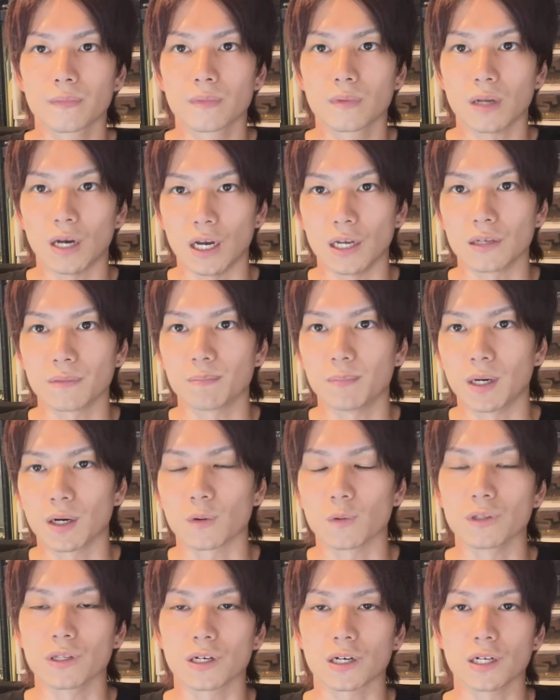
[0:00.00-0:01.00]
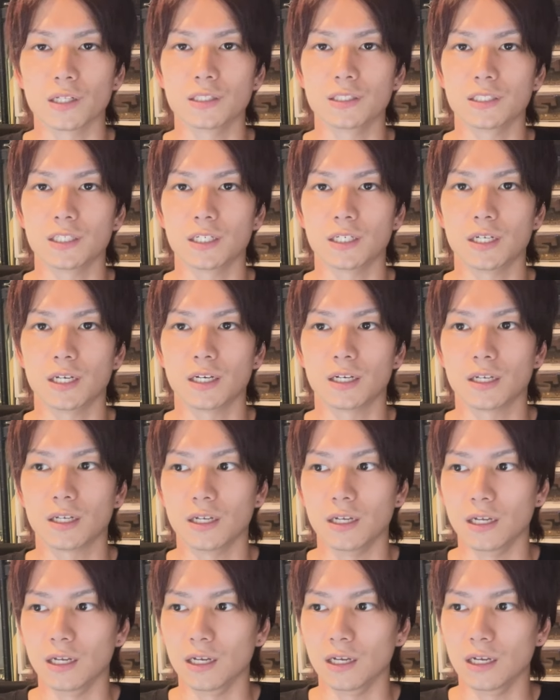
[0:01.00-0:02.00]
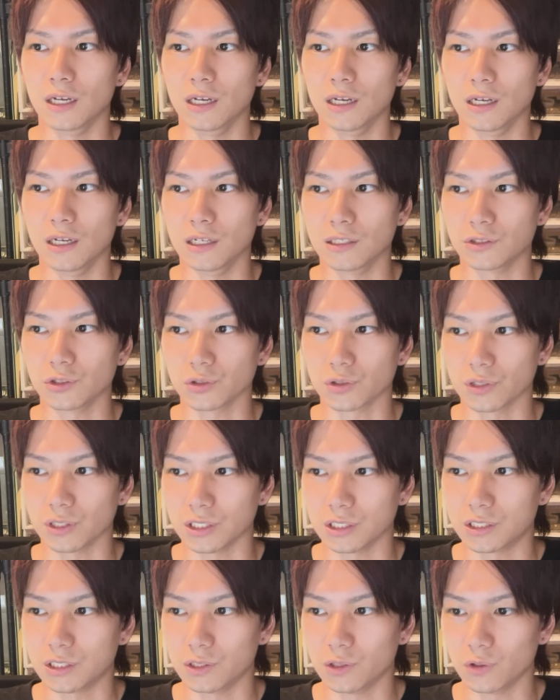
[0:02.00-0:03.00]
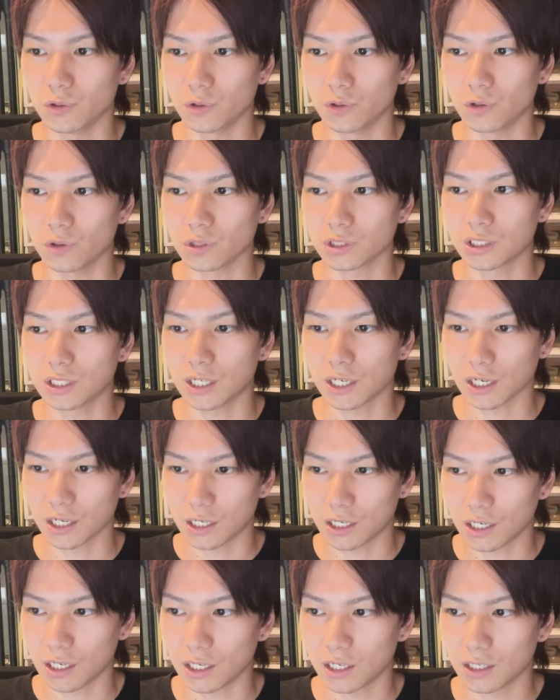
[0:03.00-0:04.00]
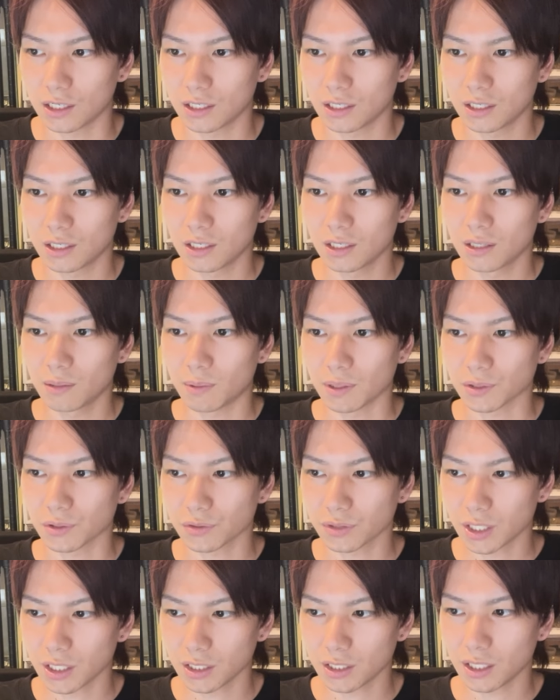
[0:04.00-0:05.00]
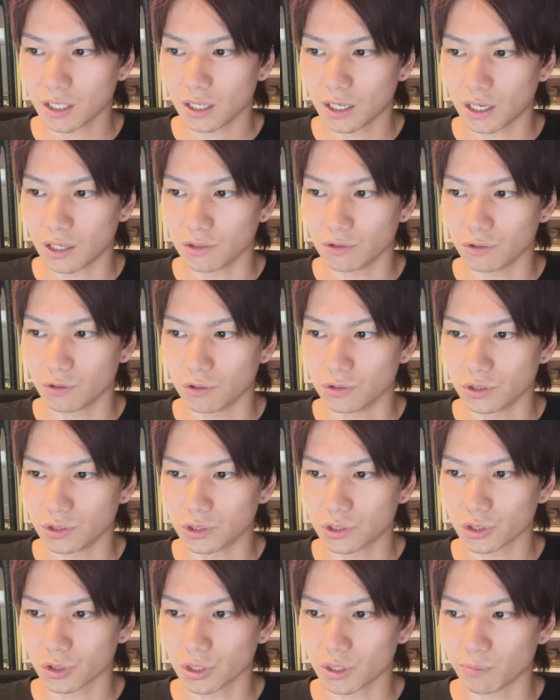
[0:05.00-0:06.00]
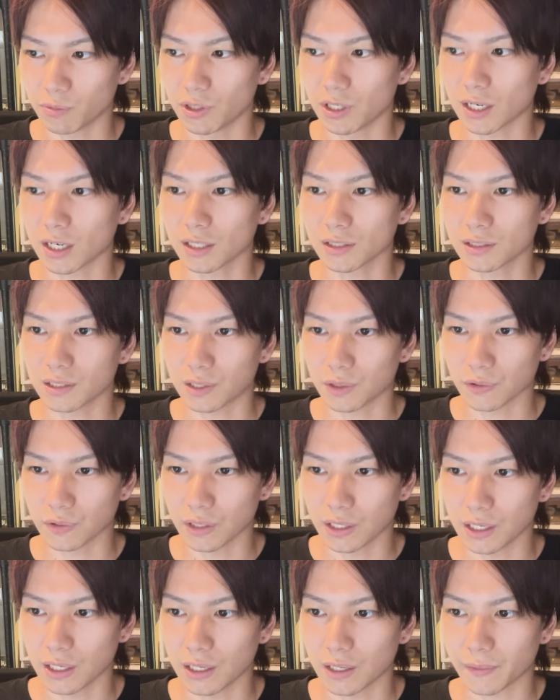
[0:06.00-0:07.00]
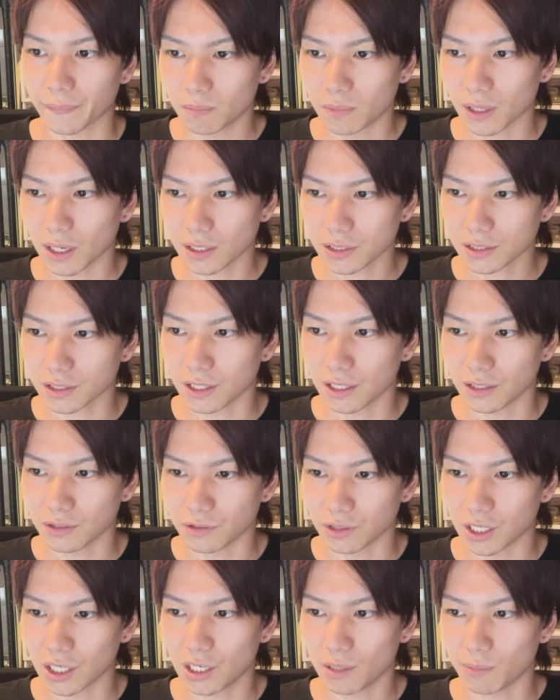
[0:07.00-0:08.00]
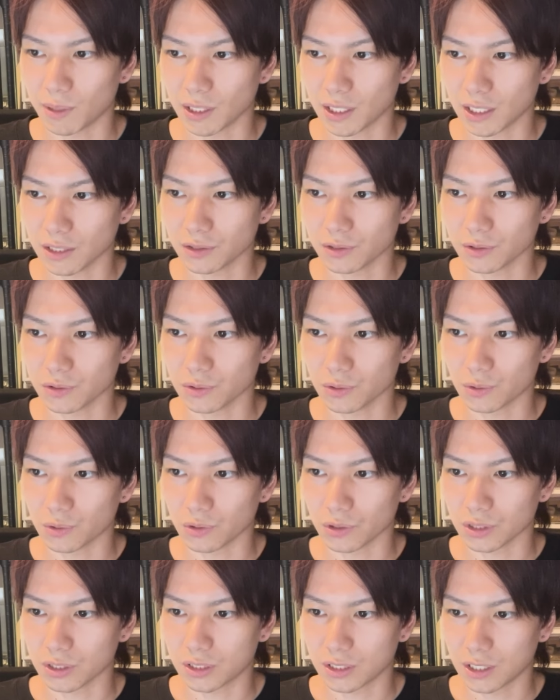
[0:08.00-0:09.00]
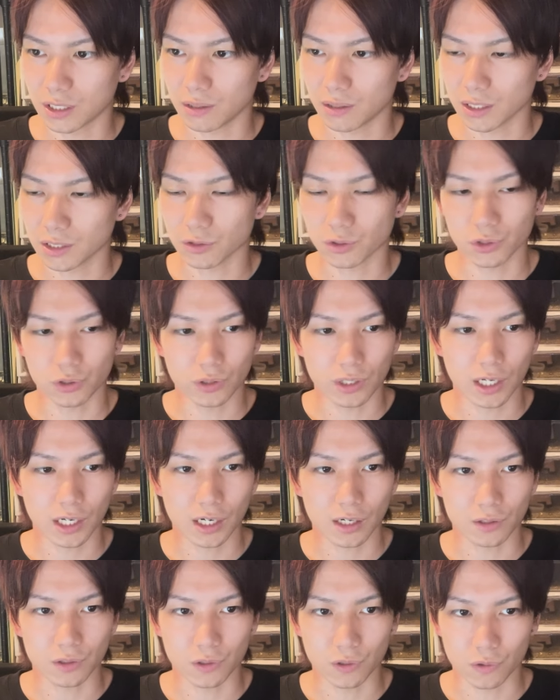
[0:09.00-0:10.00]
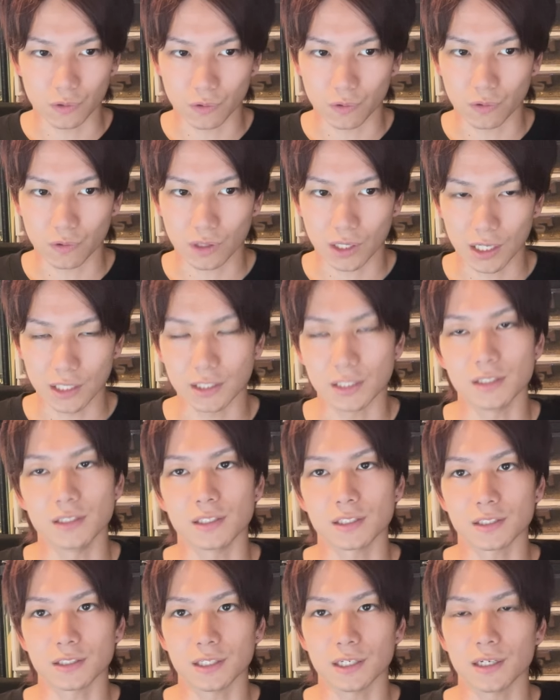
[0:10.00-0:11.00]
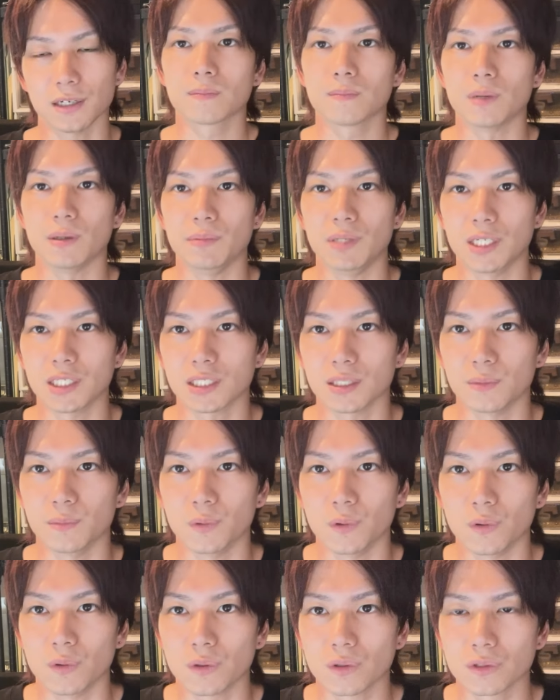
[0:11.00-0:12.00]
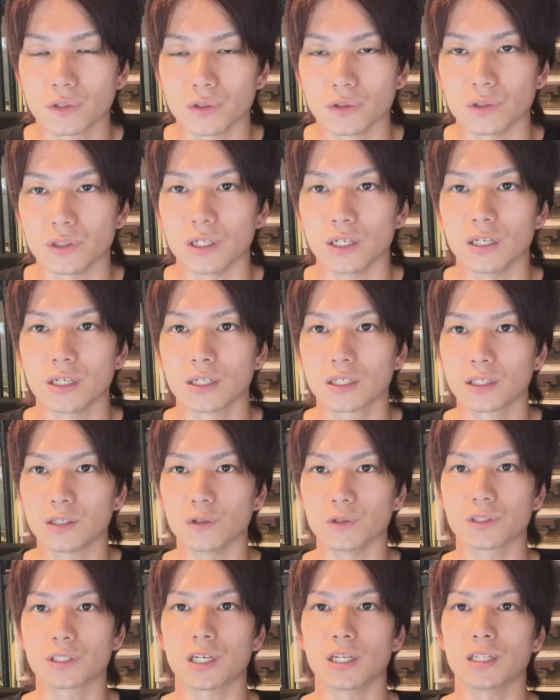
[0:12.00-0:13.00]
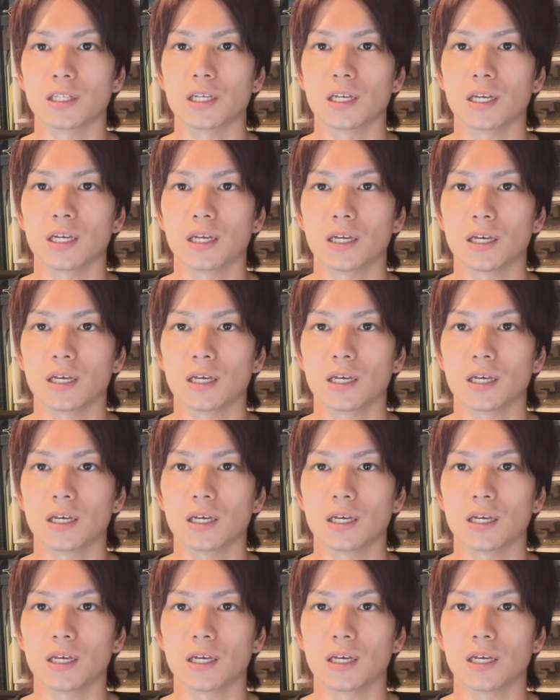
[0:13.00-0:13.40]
はい、まあ、こんな感じでね、えー、ちょっとね、治療をしながら、まあ、そんなにねあの重症でもなかったので、まあ、ガスが抜ければなというところですねあと腸内環境の改善ですね、まあ、皆さんもちょっとね気をつけて